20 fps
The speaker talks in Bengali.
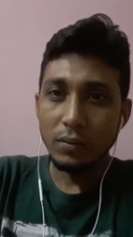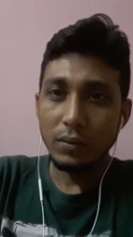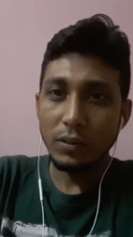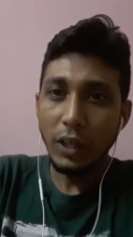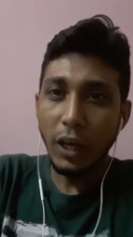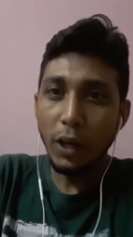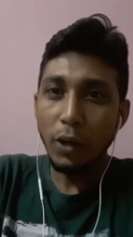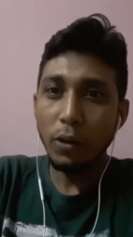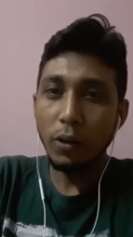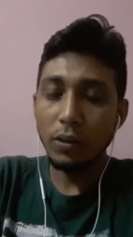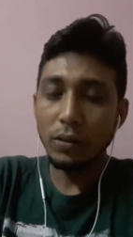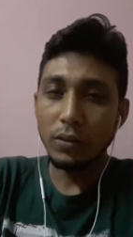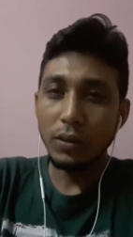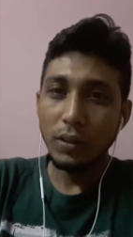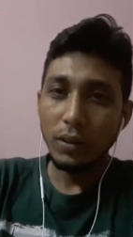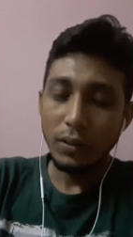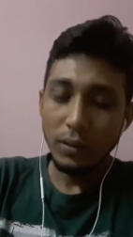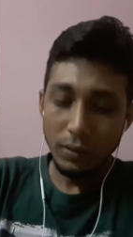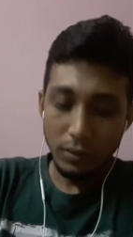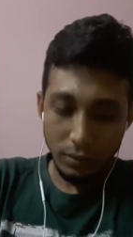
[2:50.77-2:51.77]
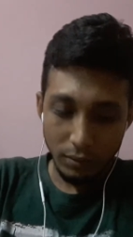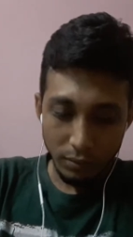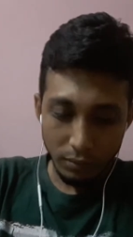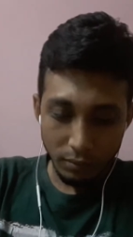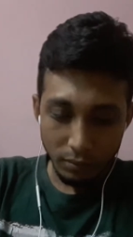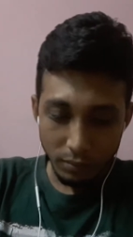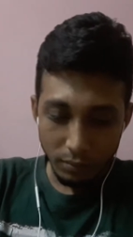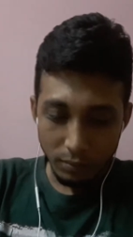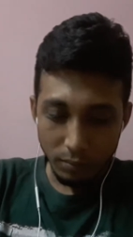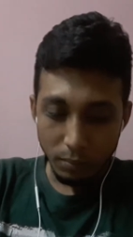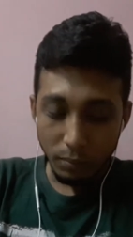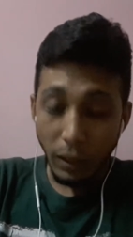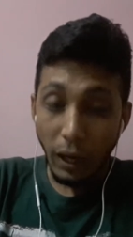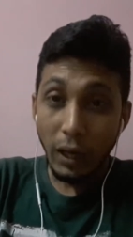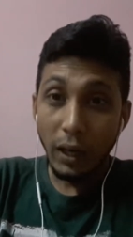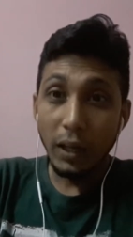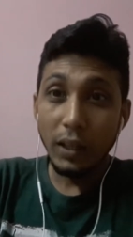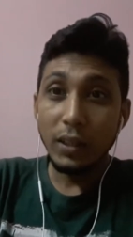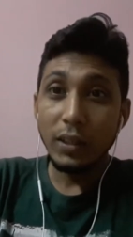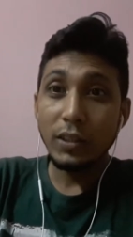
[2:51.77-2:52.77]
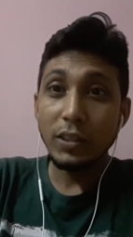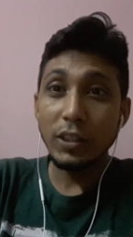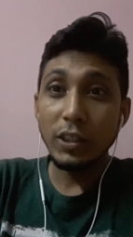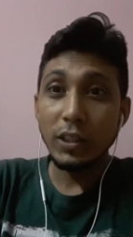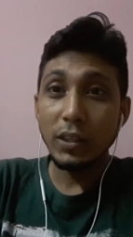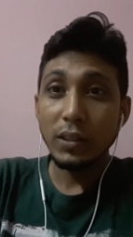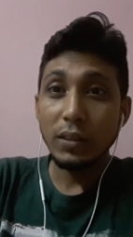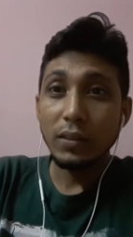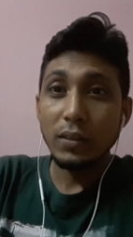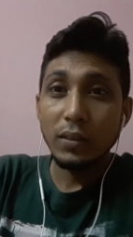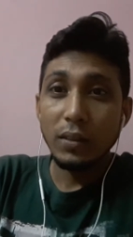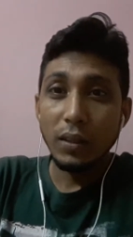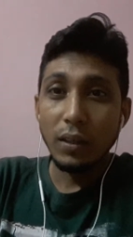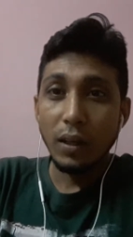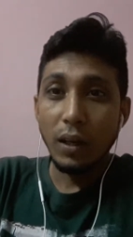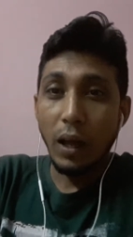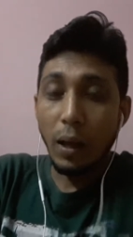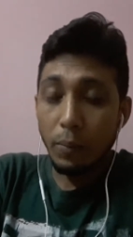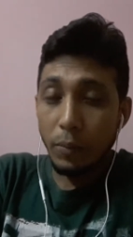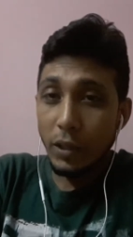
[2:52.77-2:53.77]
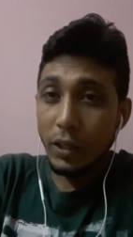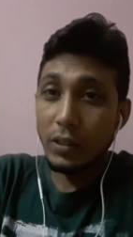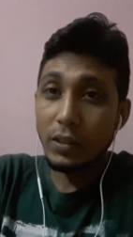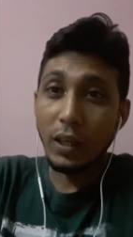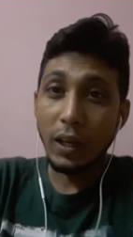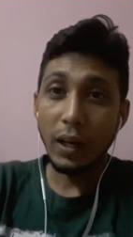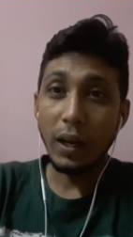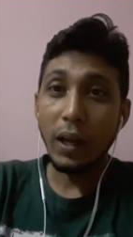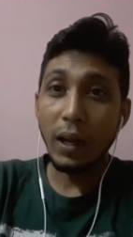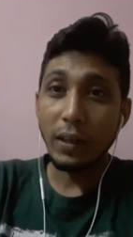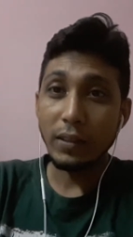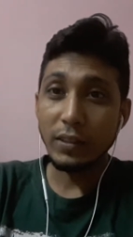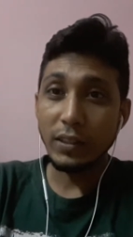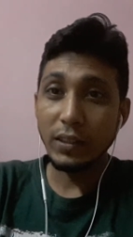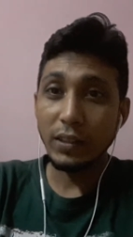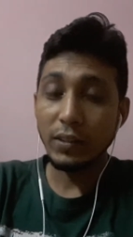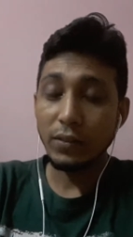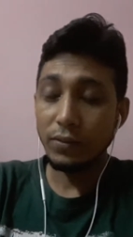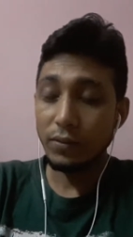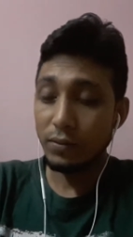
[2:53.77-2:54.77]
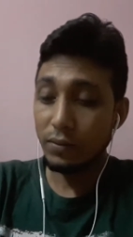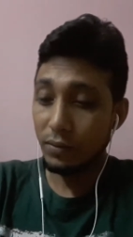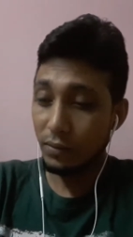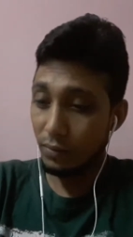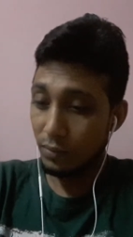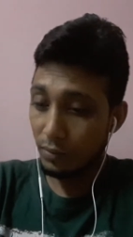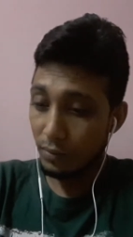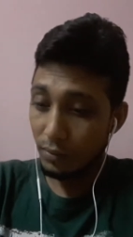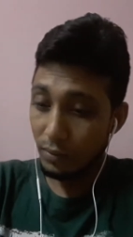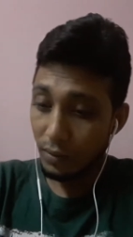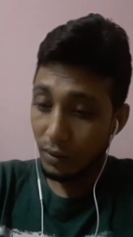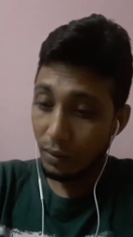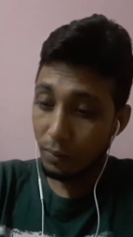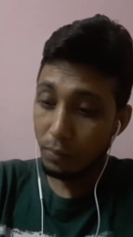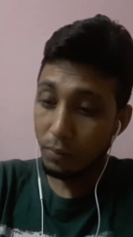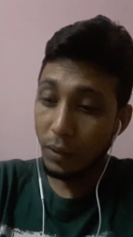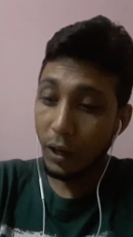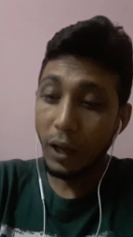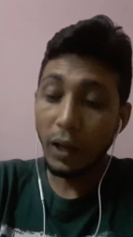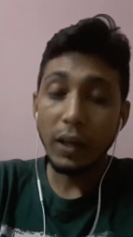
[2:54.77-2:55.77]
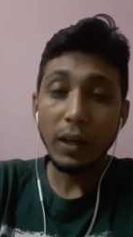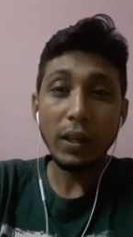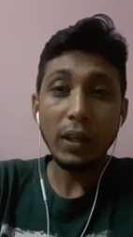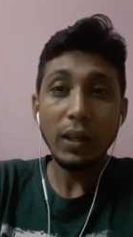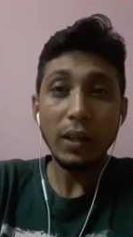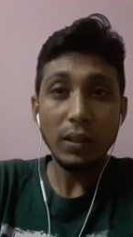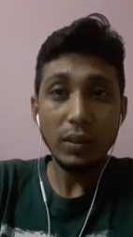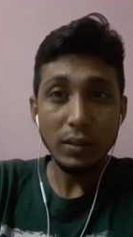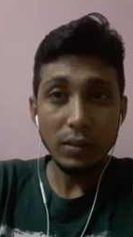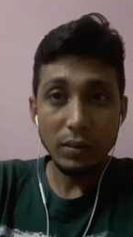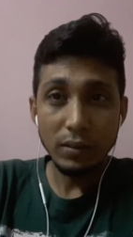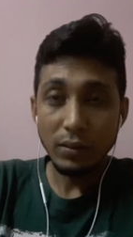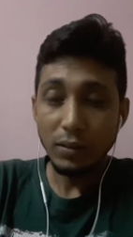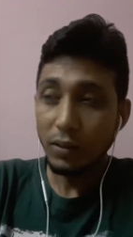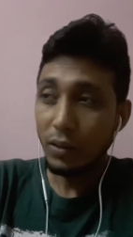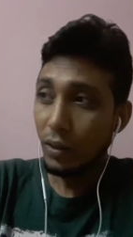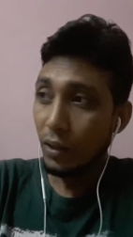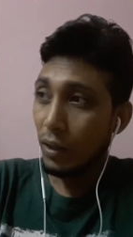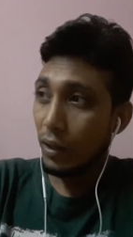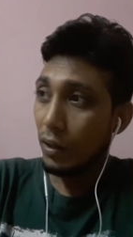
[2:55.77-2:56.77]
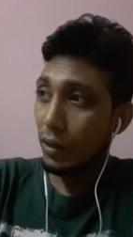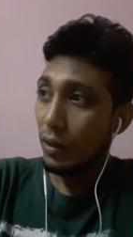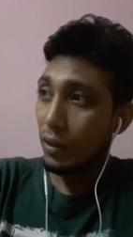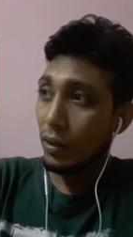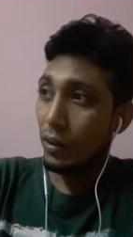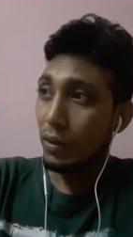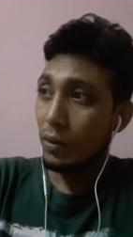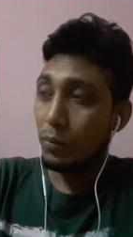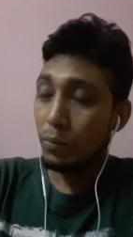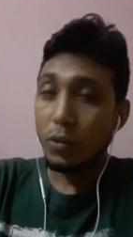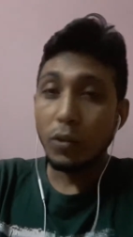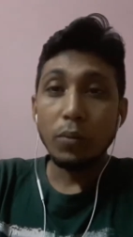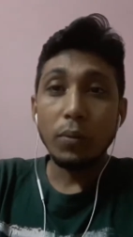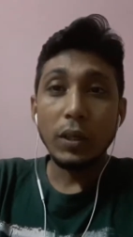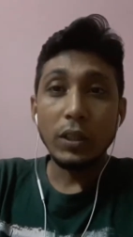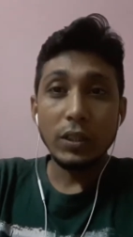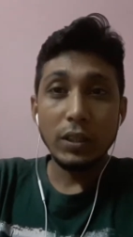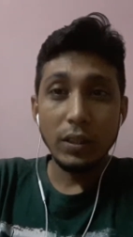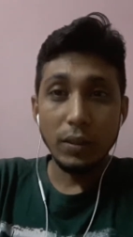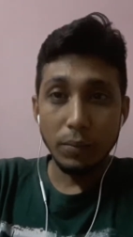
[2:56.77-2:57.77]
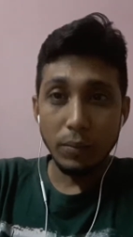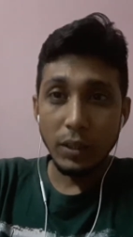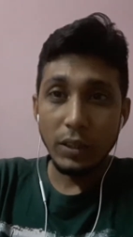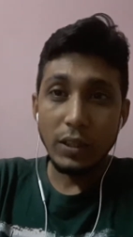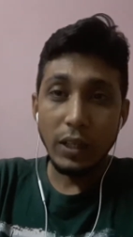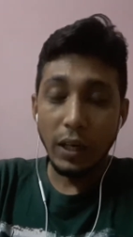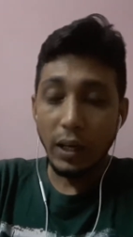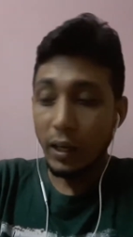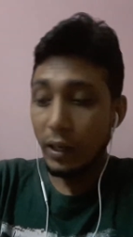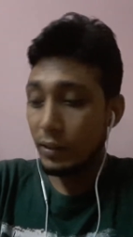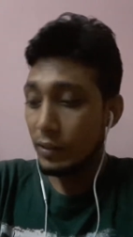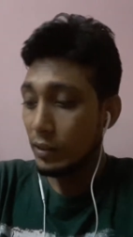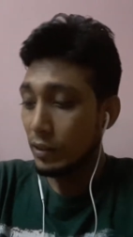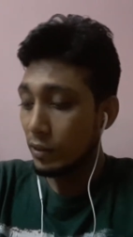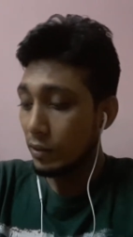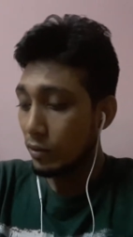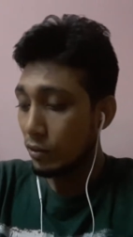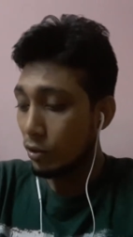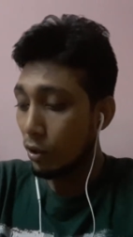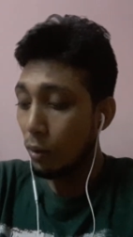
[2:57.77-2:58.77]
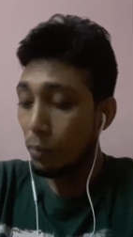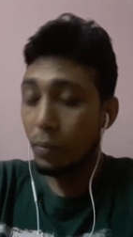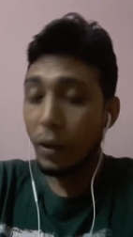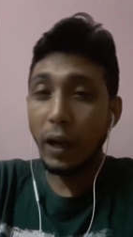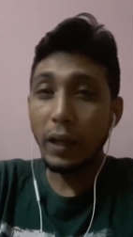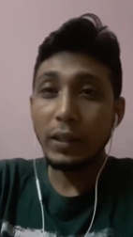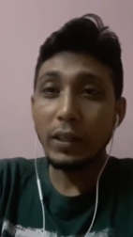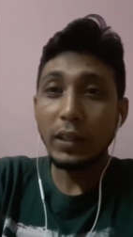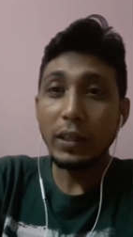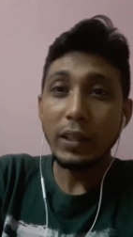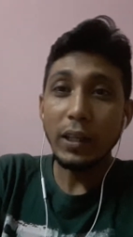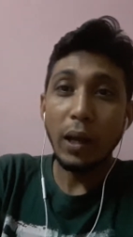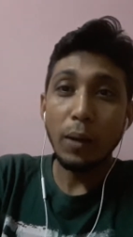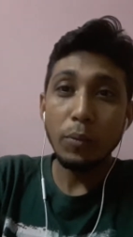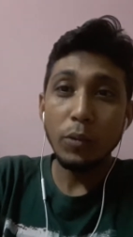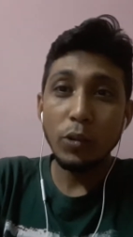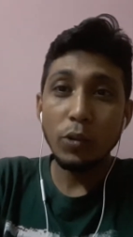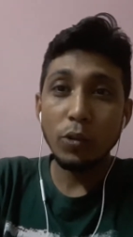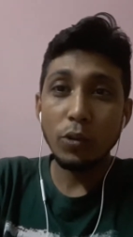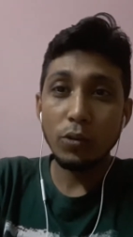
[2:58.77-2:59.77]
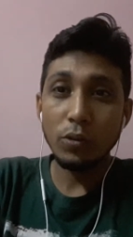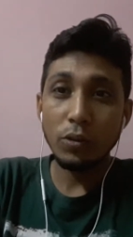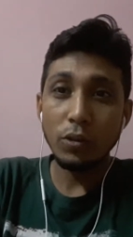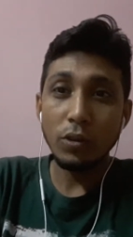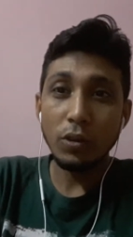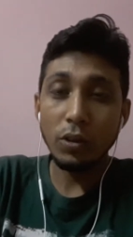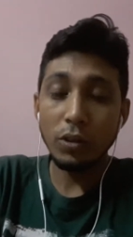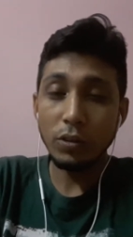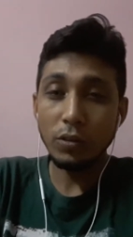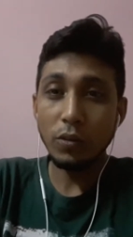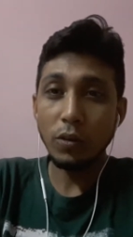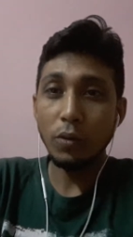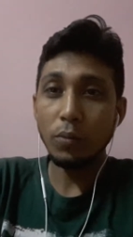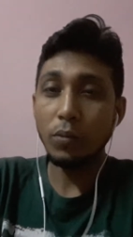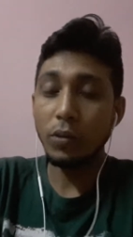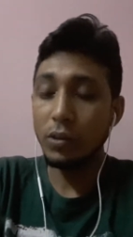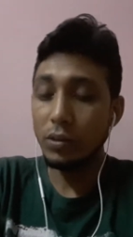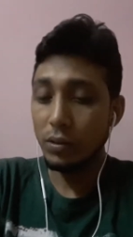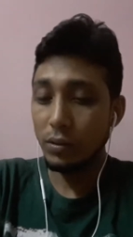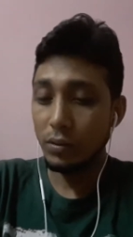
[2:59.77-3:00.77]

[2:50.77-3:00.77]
যাই হোক বাংলাদেশি আমরা যারা আসি বাহিরে প্রবাসে আমরা যারা আছি সব ভাইদেরকে আমি অনুরোধ করব